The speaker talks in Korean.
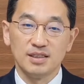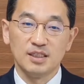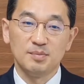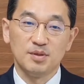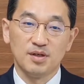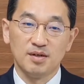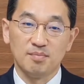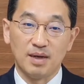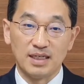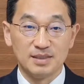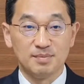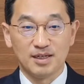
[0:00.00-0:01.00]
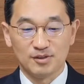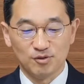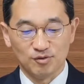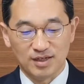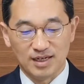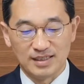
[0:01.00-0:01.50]
12월 마지막
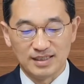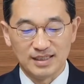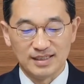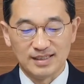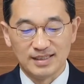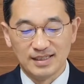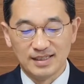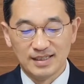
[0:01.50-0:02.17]
주까지